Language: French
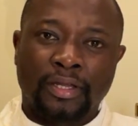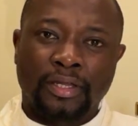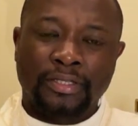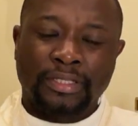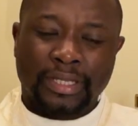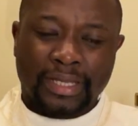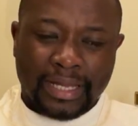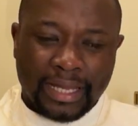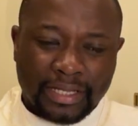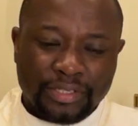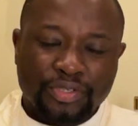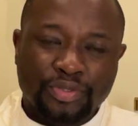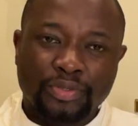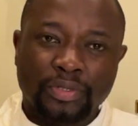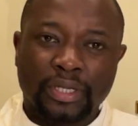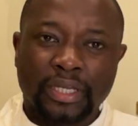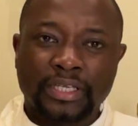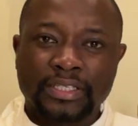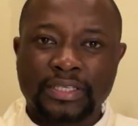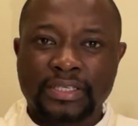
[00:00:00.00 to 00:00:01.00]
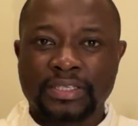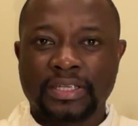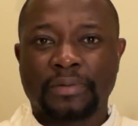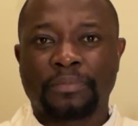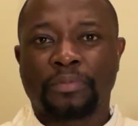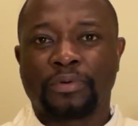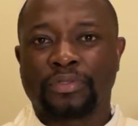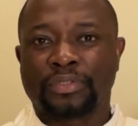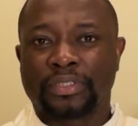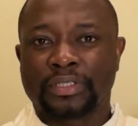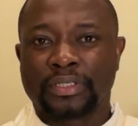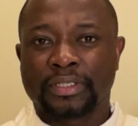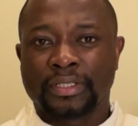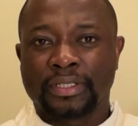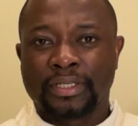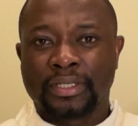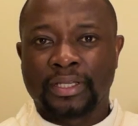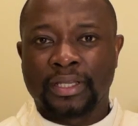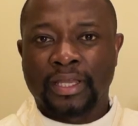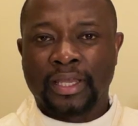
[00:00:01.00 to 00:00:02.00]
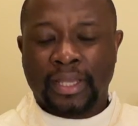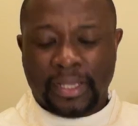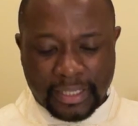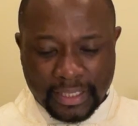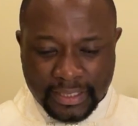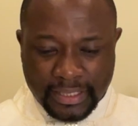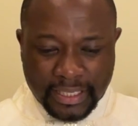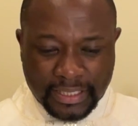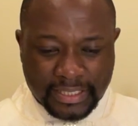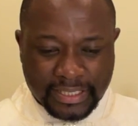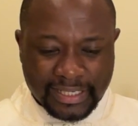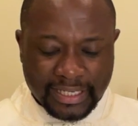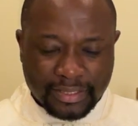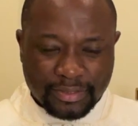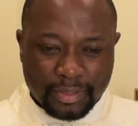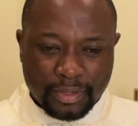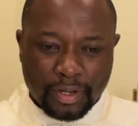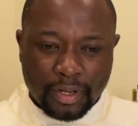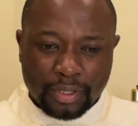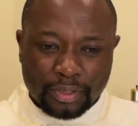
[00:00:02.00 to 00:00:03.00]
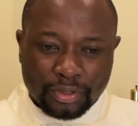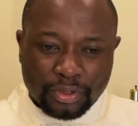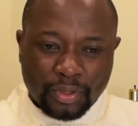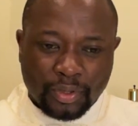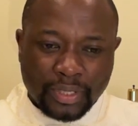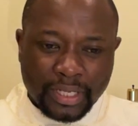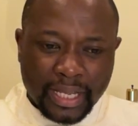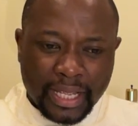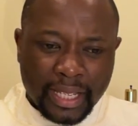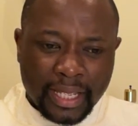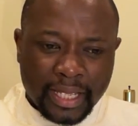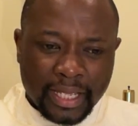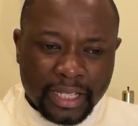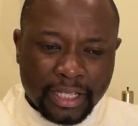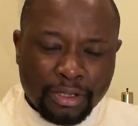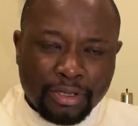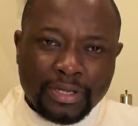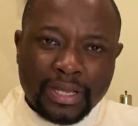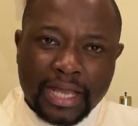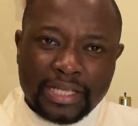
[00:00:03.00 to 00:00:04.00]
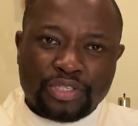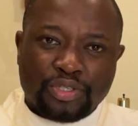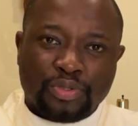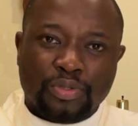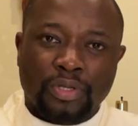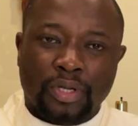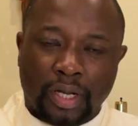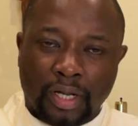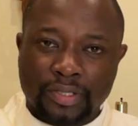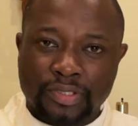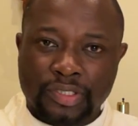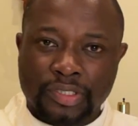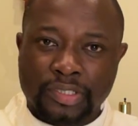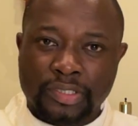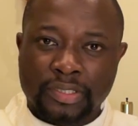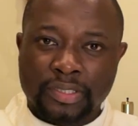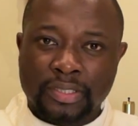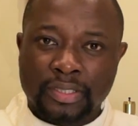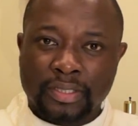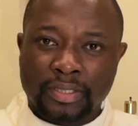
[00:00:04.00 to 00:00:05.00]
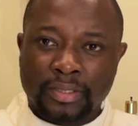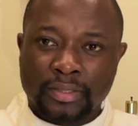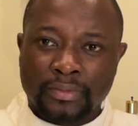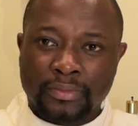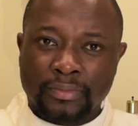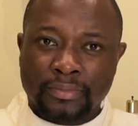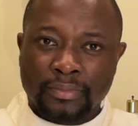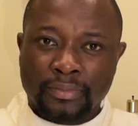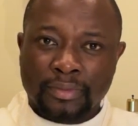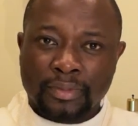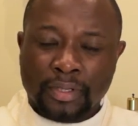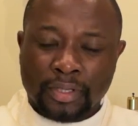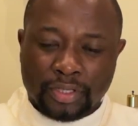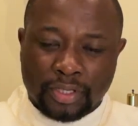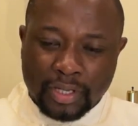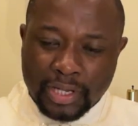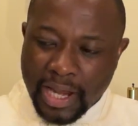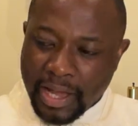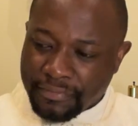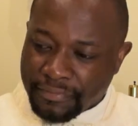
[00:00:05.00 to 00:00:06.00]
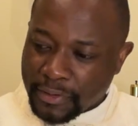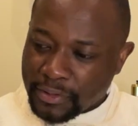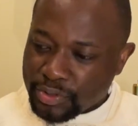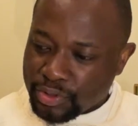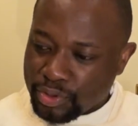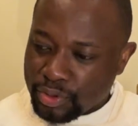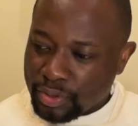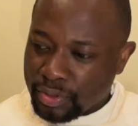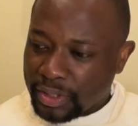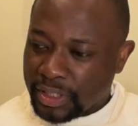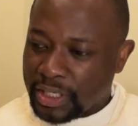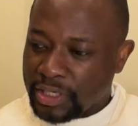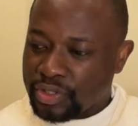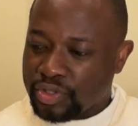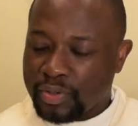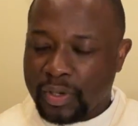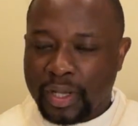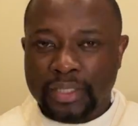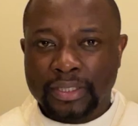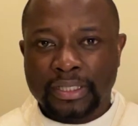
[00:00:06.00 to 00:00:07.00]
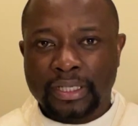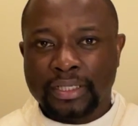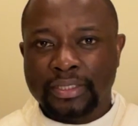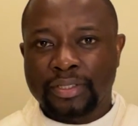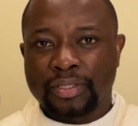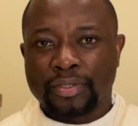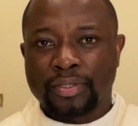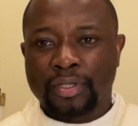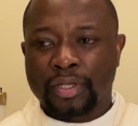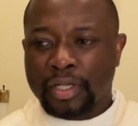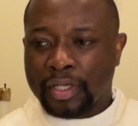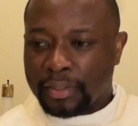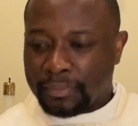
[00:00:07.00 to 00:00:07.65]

de rassurer ses apôtres il décide de leur donner une assurance que l'aventure qu'ils sont en train de...